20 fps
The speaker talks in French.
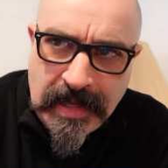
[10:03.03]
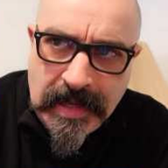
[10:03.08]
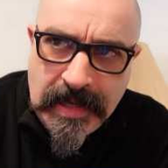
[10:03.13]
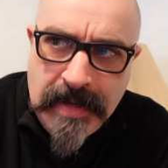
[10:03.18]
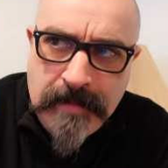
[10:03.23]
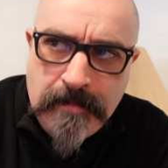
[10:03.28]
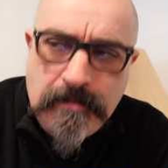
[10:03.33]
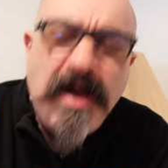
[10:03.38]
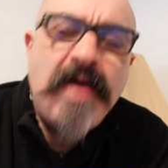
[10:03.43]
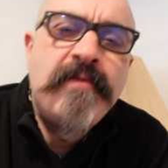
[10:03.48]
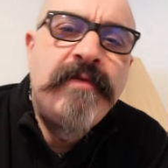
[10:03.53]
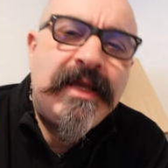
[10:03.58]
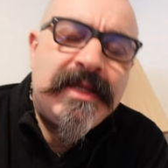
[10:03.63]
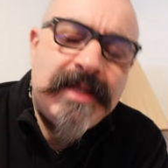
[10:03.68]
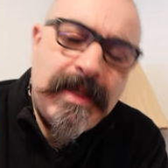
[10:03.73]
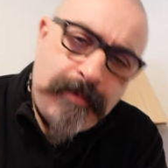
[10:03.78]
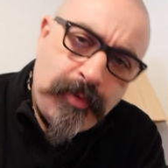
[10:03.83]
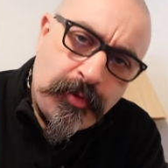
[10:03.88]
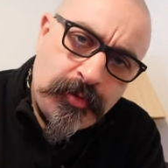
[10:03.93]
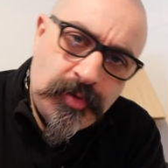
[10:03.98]
et pas avec
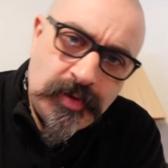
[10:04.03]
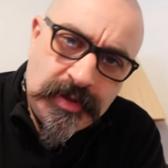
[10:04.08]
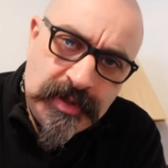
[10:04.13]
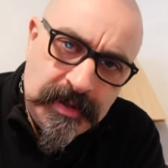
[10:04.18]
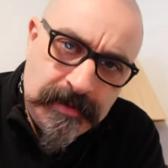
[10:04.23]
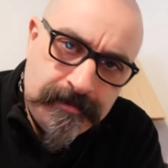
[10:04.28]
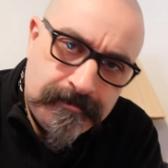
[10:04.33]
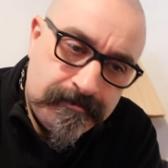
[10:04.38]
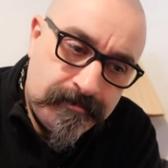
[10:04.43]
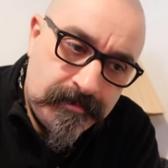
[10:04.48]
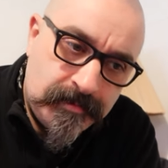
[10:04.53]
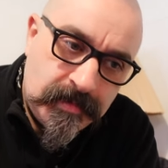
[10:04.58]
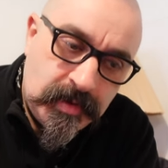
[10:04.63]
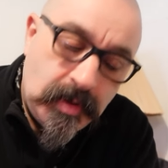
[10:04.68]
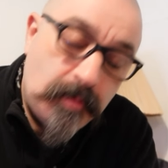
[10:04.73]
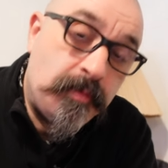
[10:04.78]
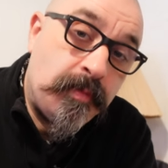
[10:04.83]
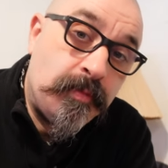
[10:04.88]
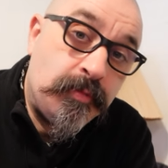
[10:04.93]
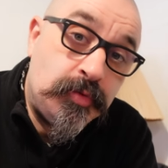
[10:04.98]
n'importe qui.
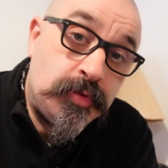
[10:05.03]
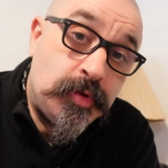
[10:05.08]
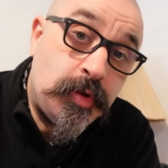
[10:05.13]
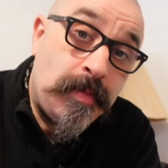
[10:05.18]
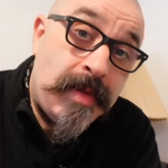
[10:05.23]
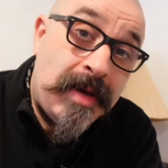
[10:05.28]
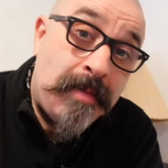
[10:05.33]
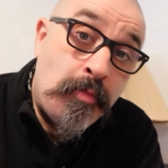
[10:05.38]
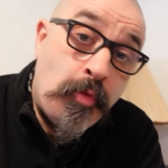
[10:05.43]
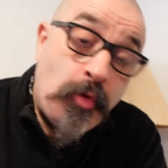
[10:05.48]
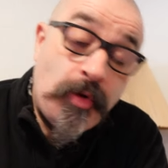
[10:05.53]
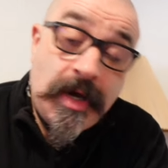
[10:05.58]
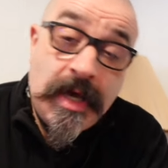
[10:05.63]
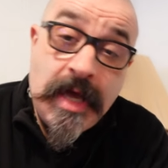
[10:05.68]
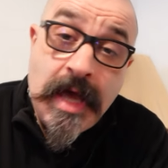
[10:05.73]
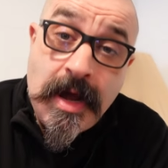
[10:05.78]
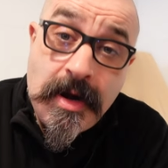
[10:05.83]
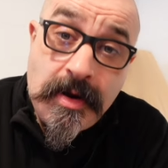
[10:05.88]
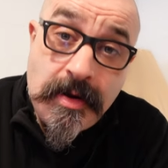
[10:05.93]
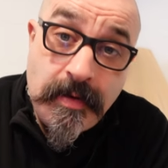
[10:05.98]
Comme nous sommes à
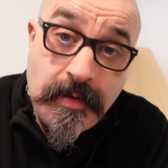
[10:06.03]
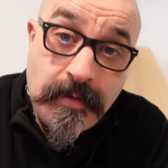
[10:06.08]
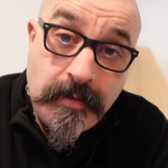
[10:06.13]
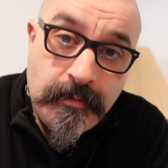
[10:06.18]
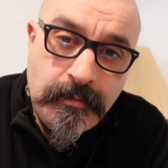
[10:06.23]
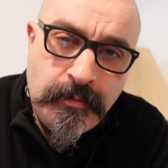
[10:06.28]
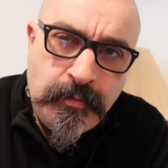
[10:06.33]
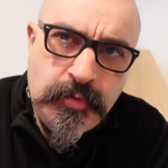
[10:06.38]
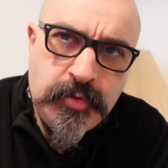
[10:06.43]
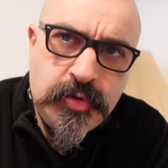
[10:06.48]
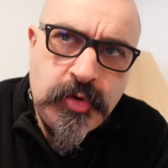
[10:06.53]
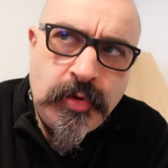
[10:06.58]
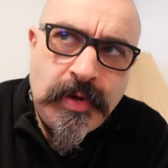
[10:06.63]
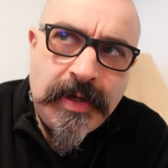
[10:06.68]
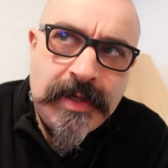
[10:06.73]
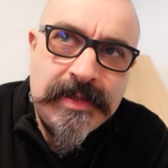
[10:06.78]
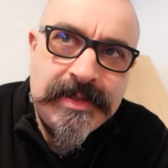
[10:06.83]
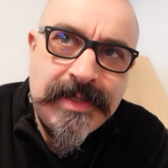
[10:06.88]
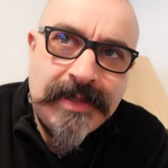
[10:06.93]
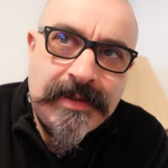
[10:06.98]
Montréal, vous
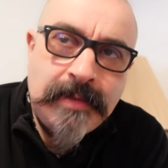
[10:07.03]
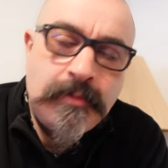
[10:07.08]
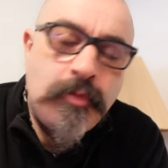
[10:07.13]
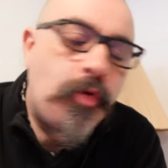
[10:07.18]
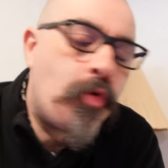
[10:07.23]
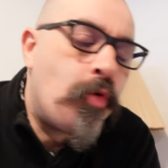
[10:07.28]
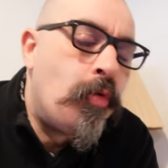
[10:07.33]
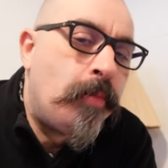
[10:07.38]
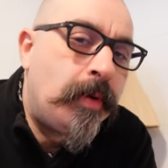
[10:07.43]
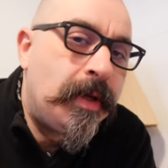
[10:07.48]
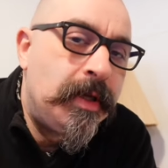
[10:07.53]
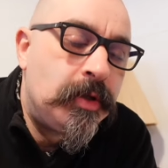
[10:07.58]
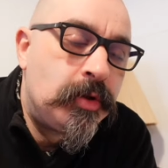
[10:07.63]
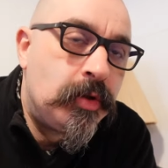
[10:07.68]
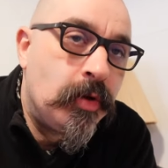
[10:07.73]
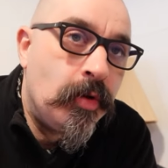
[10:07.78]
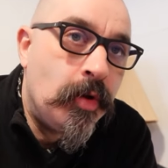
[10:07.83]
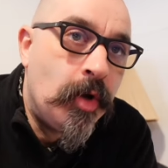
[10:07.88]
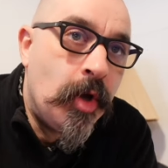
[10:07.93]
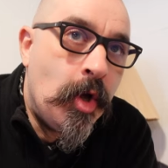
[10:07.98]
aurez certainement compris
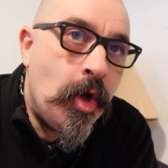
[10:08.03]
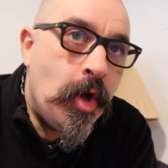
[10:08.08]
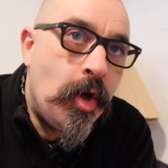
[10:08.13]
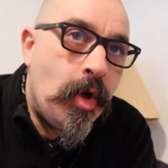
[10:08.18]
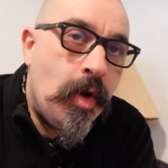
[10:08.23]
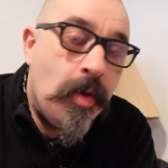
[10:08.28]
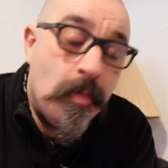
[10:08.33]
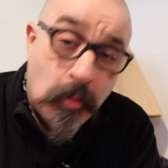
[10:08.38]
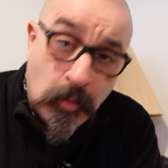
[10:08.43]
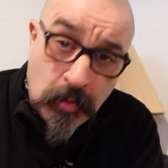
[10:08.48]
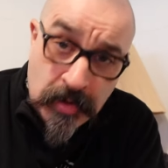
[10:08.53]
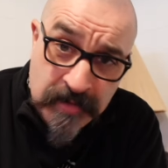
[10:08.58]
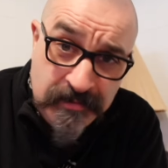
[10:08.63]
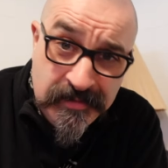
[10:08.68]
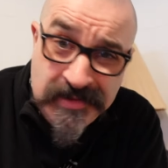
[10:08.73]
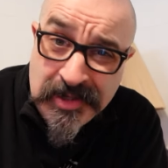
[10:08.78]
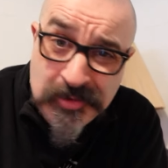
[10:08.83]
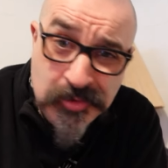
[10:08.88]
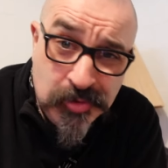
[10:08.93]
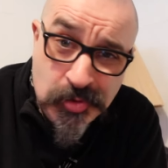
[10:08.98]
que mon
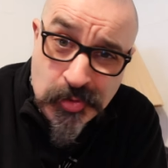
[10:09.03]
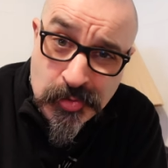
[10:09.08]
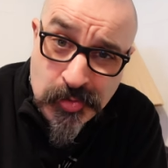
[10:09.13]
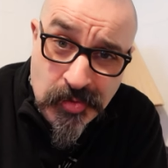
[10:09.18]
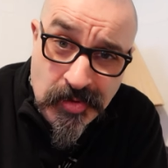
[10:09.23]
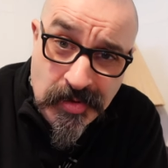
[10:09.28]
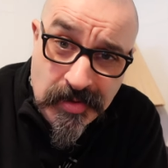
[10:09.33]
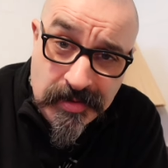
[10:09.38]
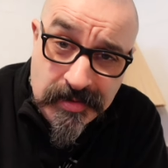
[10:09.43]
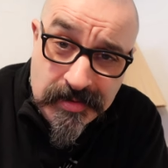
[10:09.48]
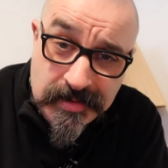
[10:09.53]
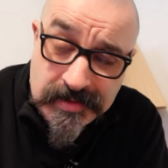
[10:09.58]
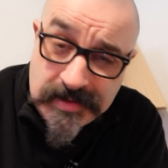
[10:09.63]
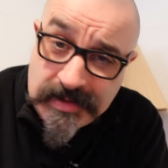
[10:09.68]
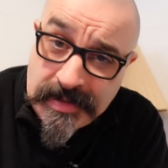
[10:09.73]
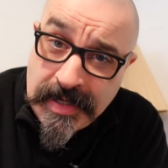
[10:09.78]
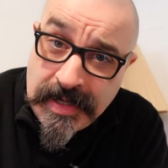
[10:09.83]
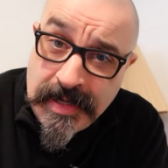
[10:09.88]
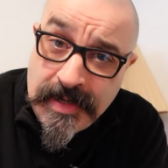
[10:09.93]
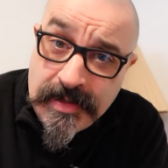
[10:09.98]
invité du jour,
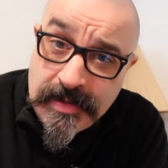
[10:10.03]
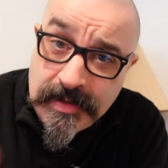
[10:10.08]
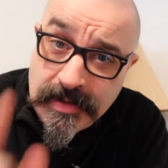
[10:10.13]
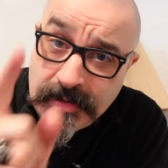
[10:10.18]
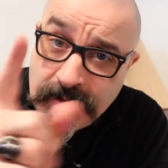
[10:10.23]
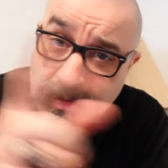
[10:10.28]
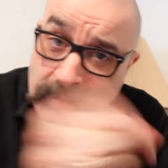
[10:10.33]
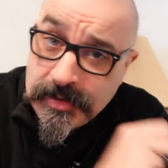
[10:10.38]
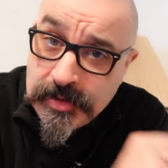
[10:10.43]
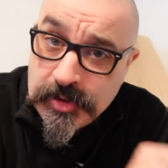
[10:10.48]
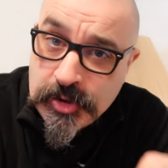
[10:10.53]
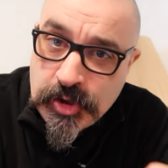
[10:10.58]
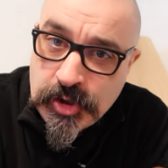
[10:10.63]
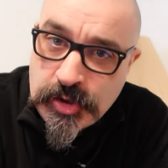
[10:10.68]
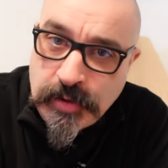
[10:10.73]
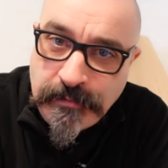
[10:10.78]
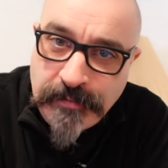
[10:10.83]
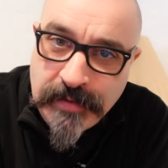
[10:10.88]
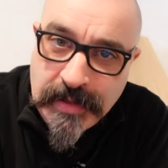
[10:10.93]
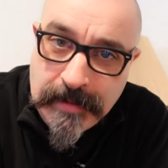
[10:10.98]
c'est
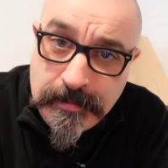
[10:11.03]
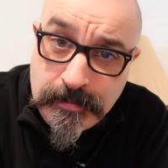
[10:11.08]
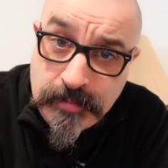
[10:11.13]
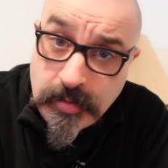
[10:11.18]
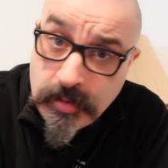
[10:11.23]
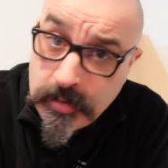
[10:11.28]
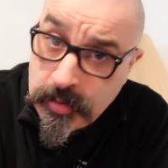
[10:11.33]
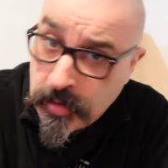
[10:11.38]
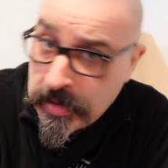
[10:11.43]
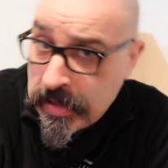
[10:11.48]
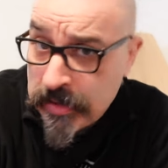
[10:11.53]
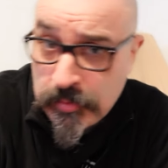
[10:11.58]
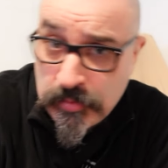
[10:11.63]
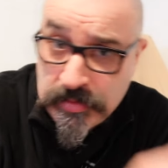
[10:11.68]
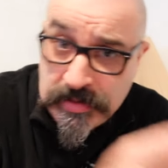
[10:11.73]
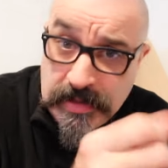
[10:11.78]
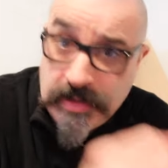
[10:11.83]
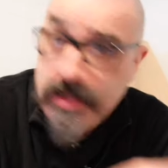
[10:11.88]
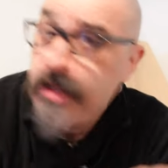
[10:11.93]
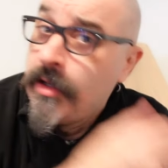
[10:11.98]
Jean-Philippe de la
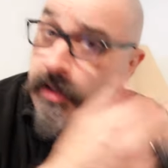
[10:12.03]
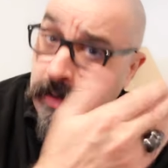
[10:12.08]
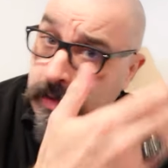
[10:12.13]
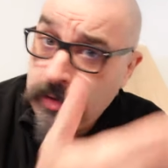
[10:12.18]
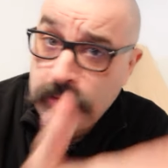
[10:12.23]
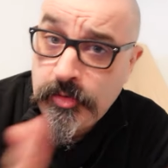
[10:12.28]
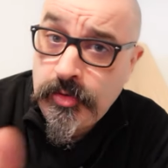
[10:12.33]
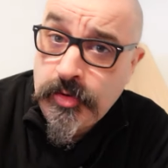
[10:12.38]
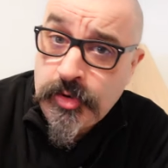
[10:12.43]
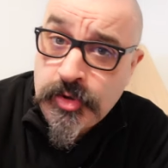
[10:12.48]
cuisine de